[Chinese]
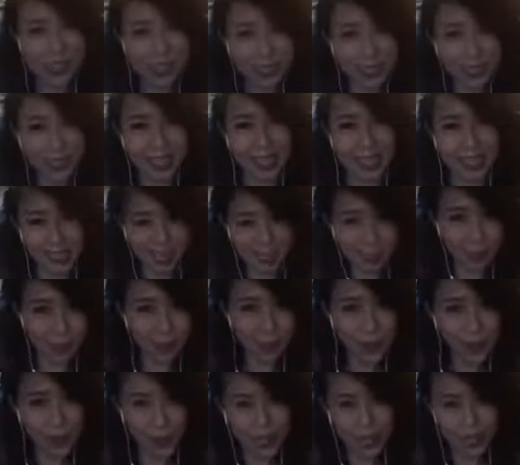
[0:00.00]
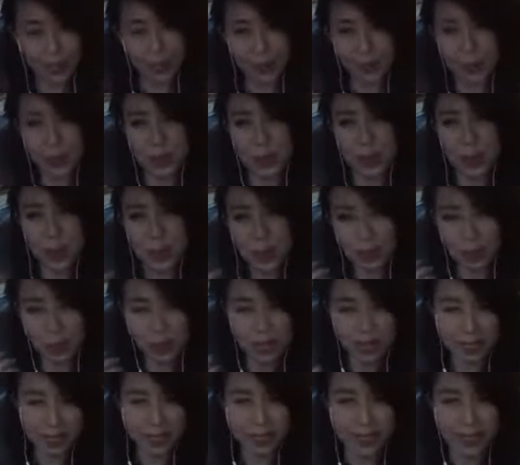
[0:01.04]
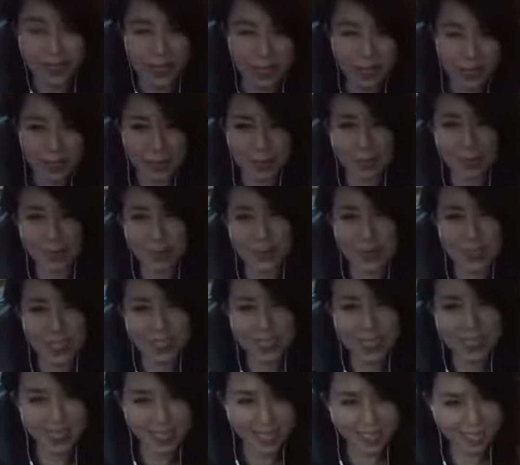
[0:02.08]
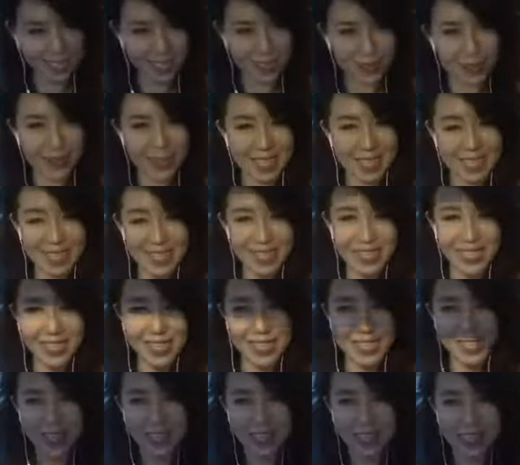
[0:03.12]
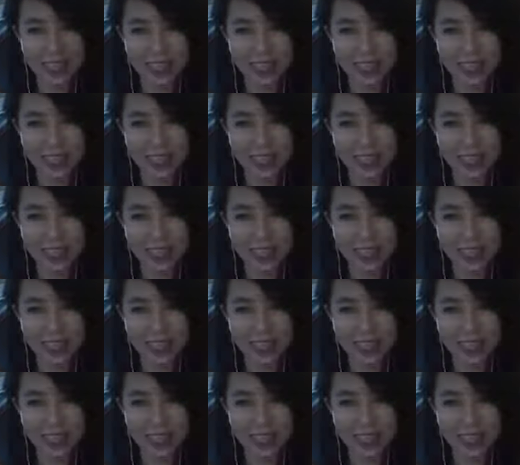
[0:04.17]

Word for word: 讲坛其实不容易，我们都很花心思，真的是很花心思哈。